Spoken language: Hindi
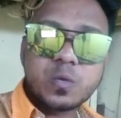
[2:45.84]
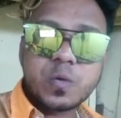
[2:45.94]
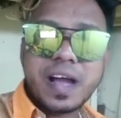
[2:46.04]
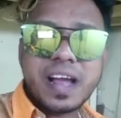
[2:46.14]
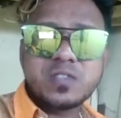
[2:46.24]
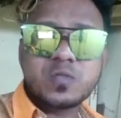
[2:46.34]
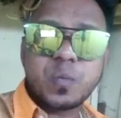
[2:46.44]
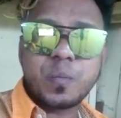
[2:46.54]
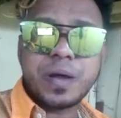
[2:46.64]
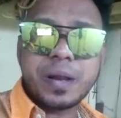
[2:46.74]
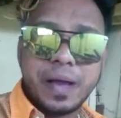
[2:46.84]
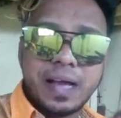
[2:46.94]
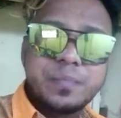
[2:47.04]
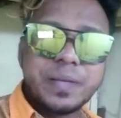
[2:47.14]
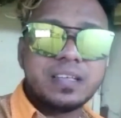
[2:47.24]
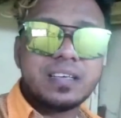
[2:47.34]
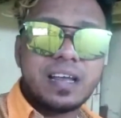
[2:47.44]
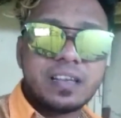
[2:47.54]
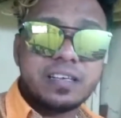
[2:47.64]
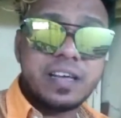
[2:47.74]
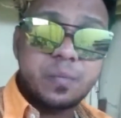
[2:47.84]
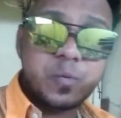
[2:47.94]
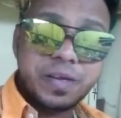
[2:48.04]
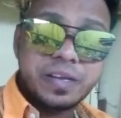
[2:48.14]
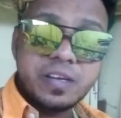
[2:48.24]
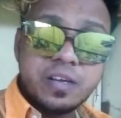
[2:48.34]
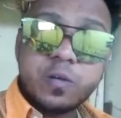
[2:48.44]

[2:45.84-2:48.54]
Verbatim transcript: तो गाइस सुपर है आज पता चला कि ये मूवी